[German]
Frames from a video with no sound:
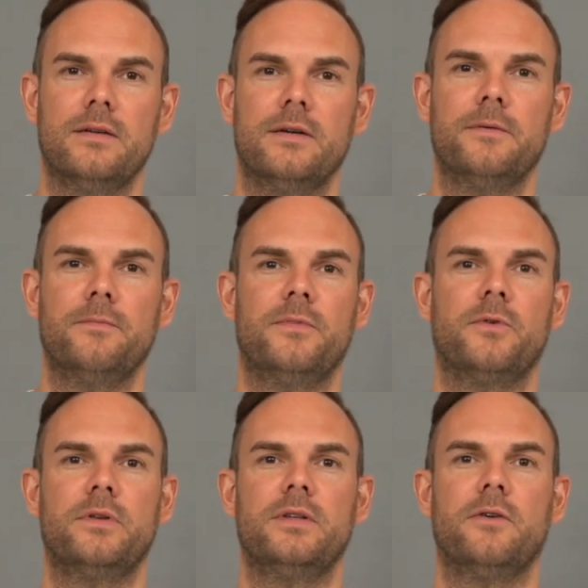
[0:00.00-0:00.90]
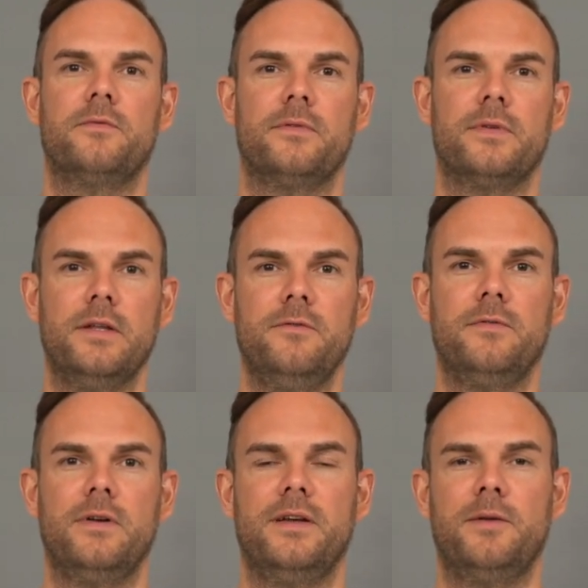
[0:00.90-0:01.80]
ähm, solltet ihr auf jeden
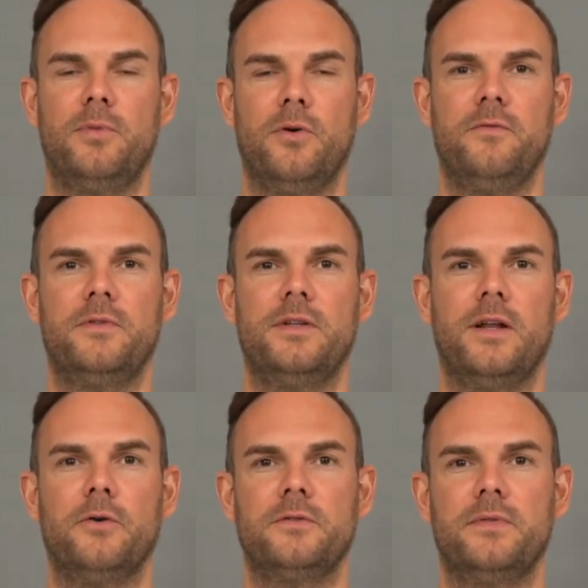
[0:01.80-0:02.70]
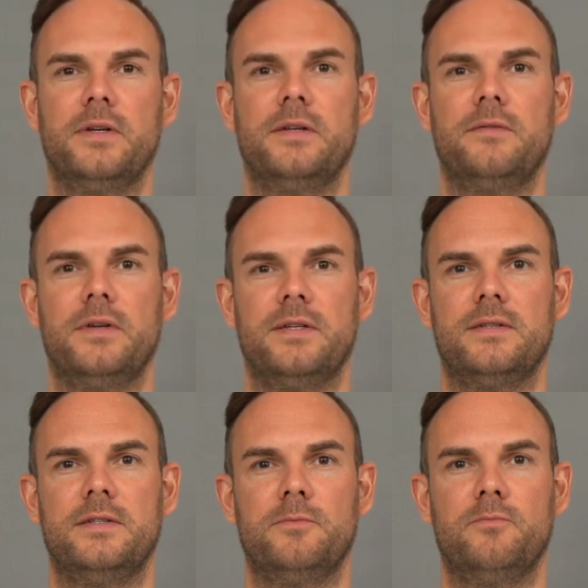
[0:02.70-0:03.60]
Fall ein Blow-Ventil auswählen,
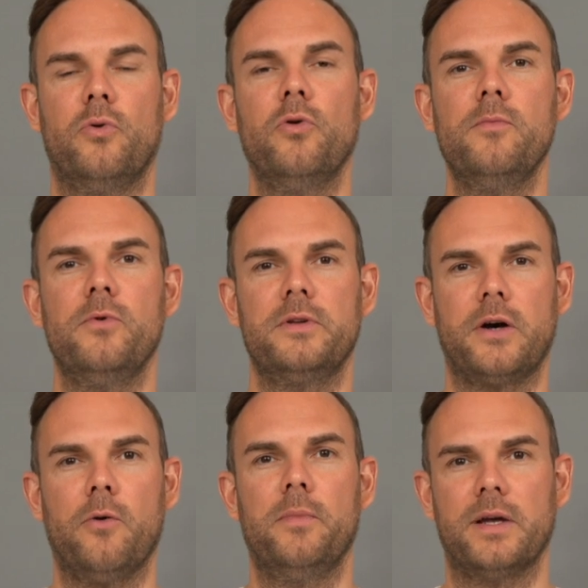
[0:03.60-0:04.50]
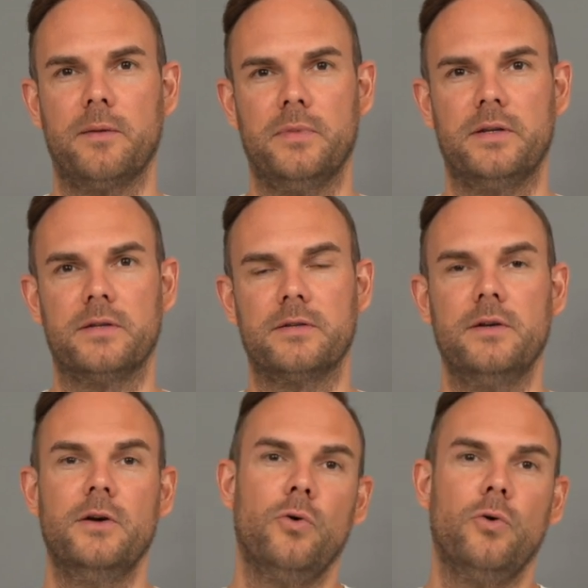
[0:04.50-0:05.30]
welches diesen Pull-Mode auch mit anbietet.